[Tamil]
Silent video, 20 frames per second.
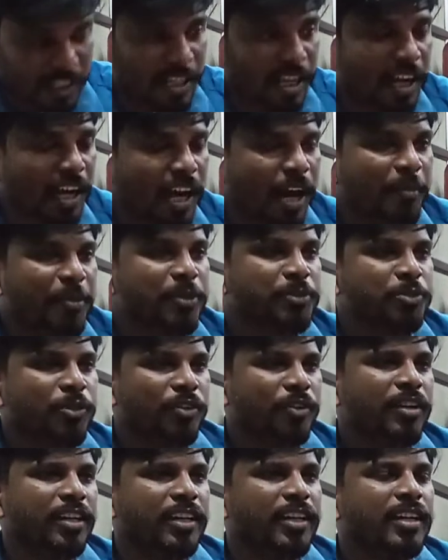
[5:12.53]
இல்லையா அப்படின்னு
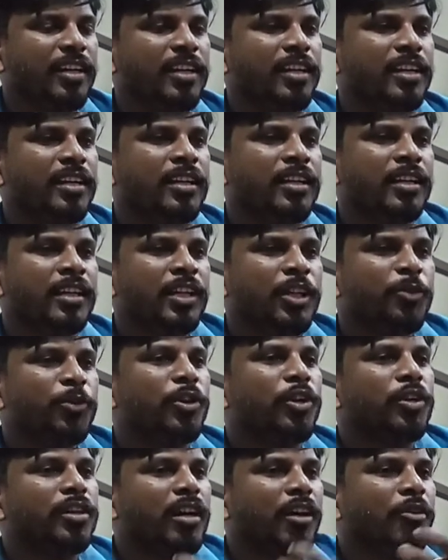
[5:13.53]
சொன்னோன்னே
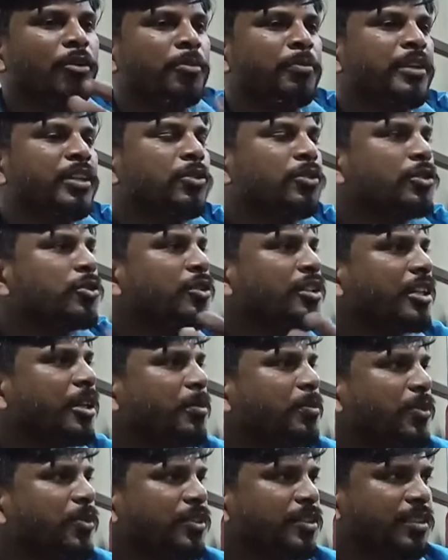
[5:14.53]
இவங்களுக்கு அவன் மீது வந்து ஒரு
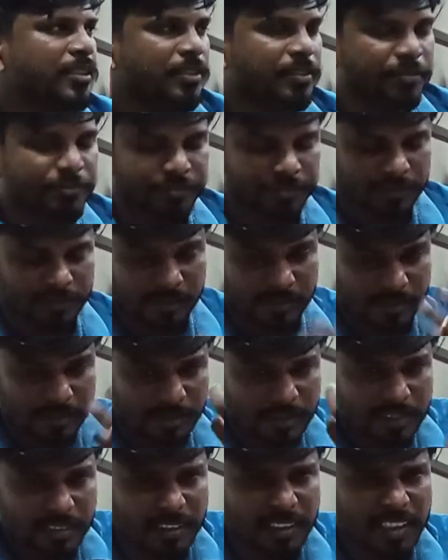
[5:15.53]
ஈர்ப்பு வந்துடுது
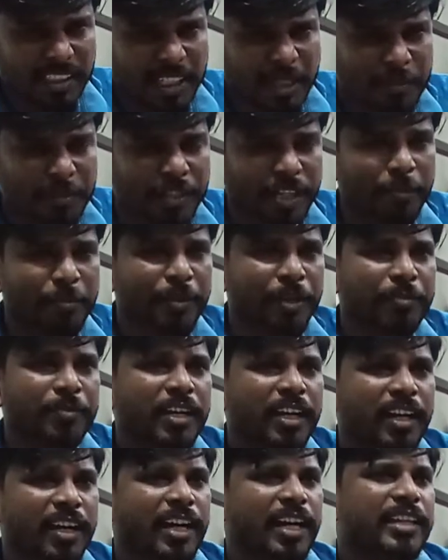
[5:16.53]
இந்த ஈர்ப்புக்கு அப்புறம்
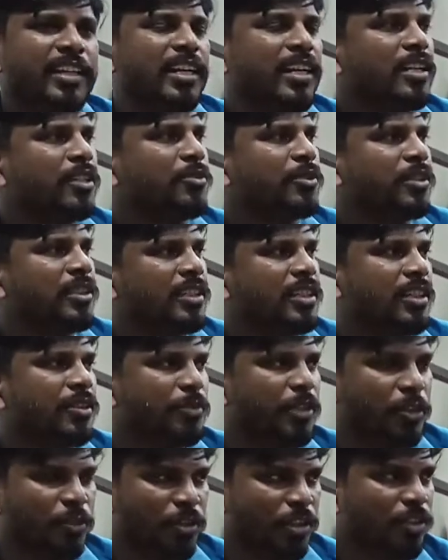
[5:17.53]
தான் கதையாடல் இவங்க
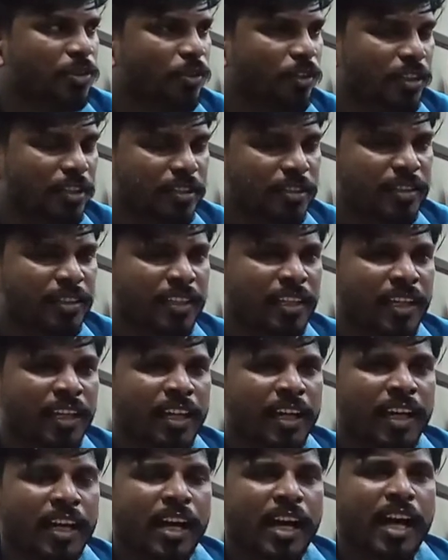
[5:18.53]
இருவருக்குள்ளே தொடங்குது
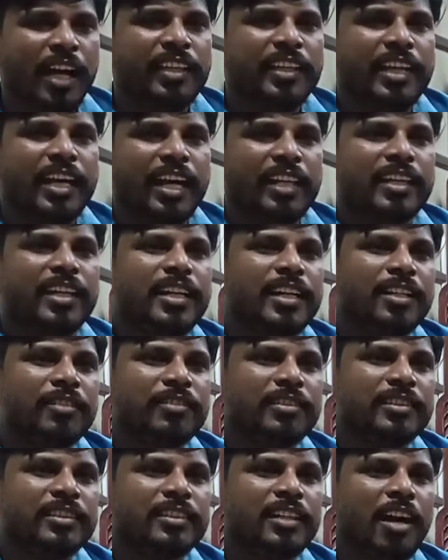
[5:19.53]
அந்த கதையாடலை
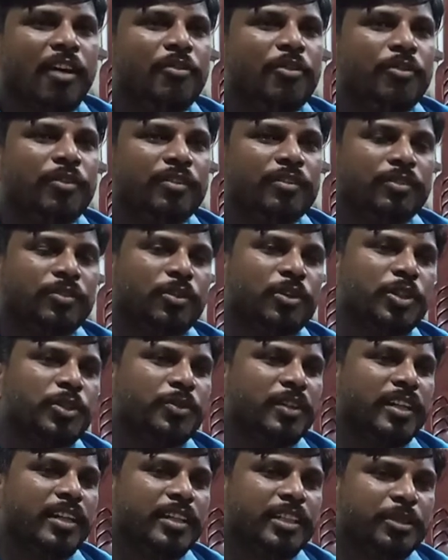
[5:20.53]
வந்து அவன் கொண்டு
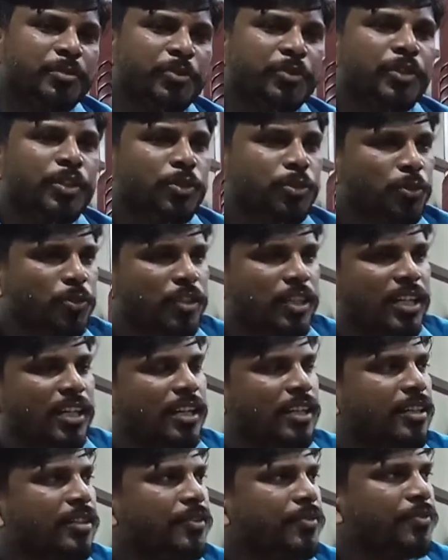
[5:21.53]
வராட்டியும் இவங்க
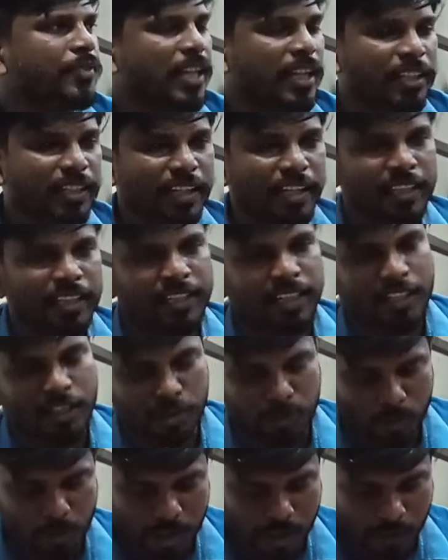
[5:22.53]
தூண்டுறாங்க அந்த கதையாடல்
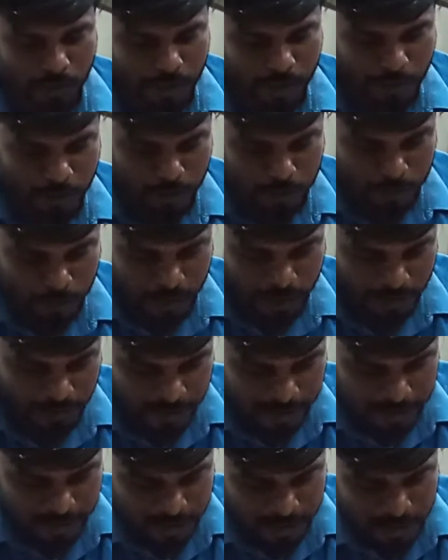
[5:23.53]
தூண்டக்கூடிய ஒரு சூழல்
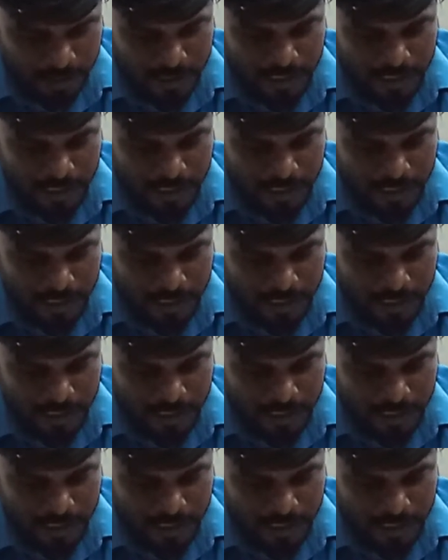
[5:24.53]
வருது